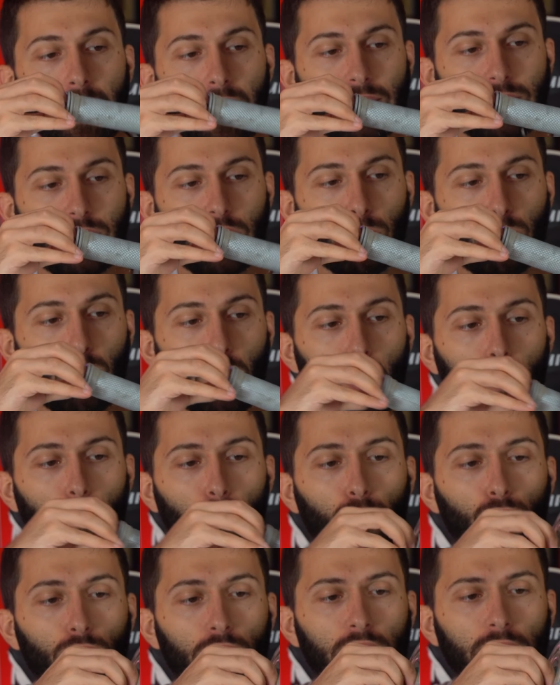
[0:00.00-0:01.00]
che si può
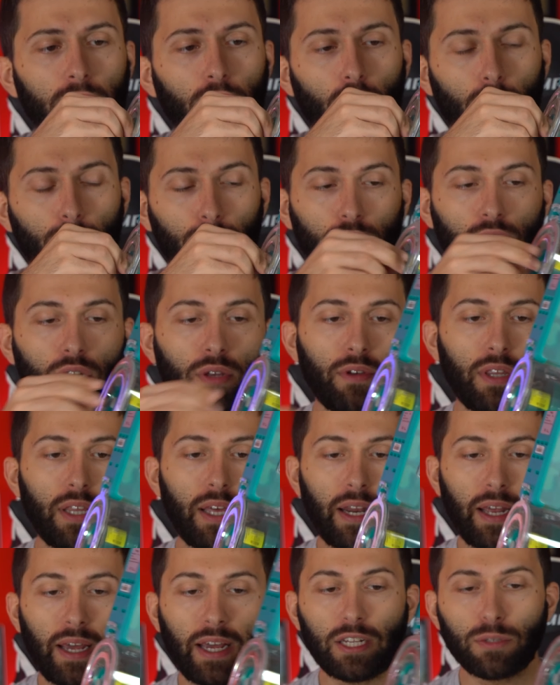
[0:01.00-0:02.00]
pulire, come potete
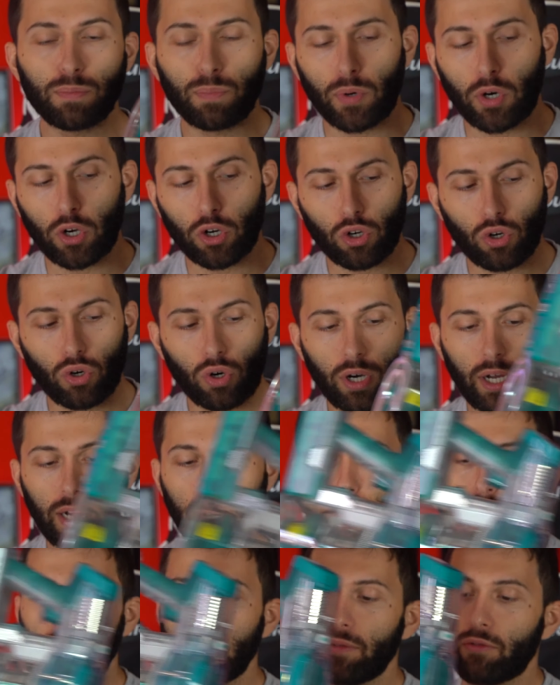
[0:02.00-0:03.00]
vedere è sporco,
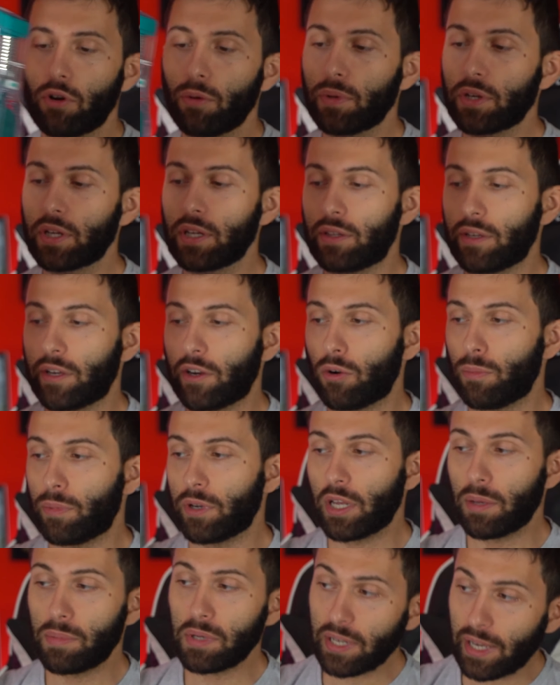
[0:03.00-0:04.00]
alcuni di voi mi criticano
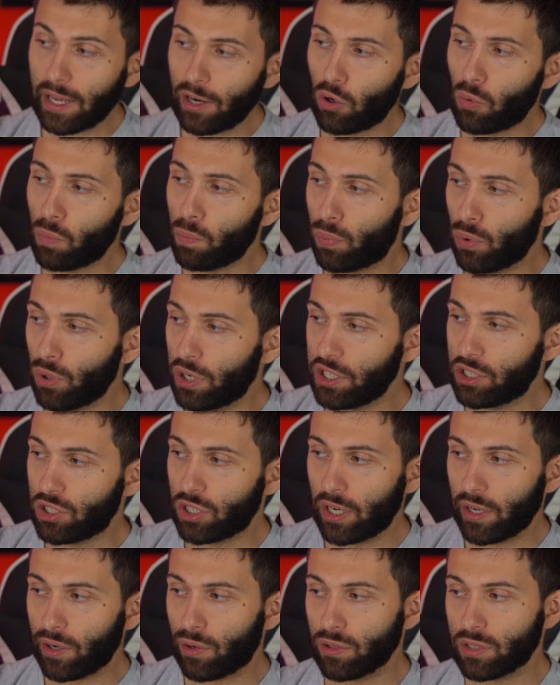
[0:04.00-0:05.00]
perché, perché non
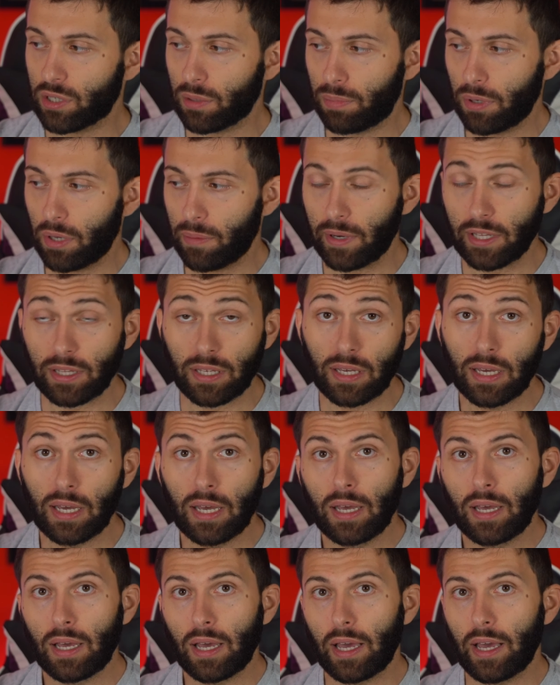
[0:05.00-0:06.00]
pulisci le cose prima di
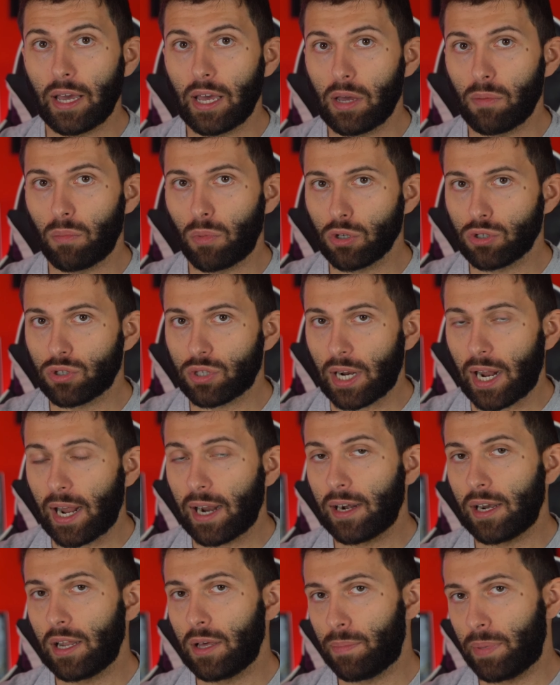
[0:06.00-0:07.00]
eh,
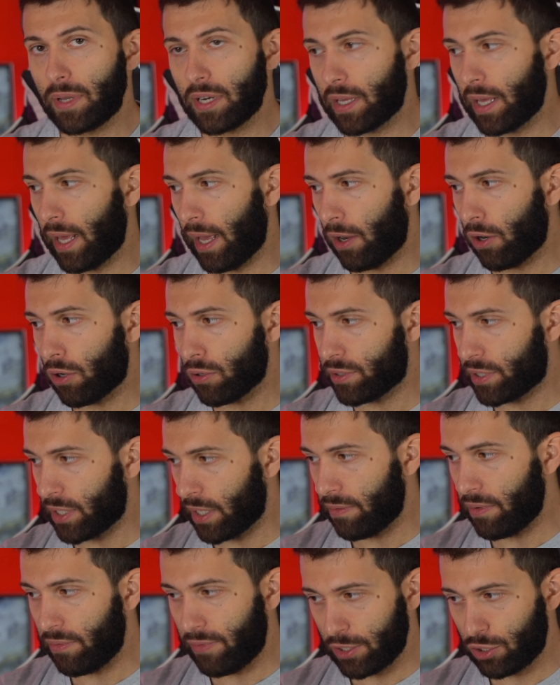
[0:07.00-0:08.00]
mostrarle, perché
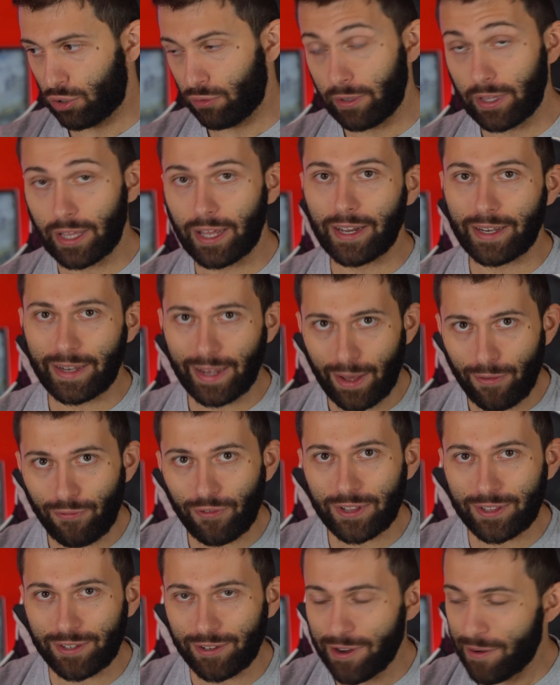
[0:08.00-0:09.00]
così vi faccio vedere che
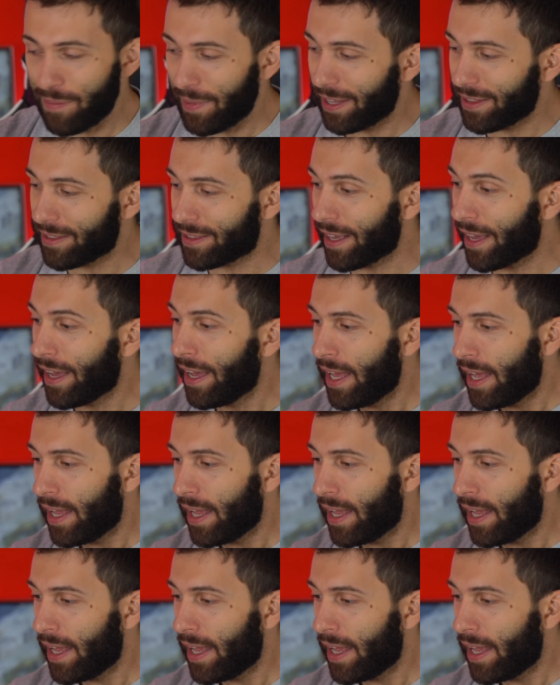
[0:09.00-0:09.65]
effettivamente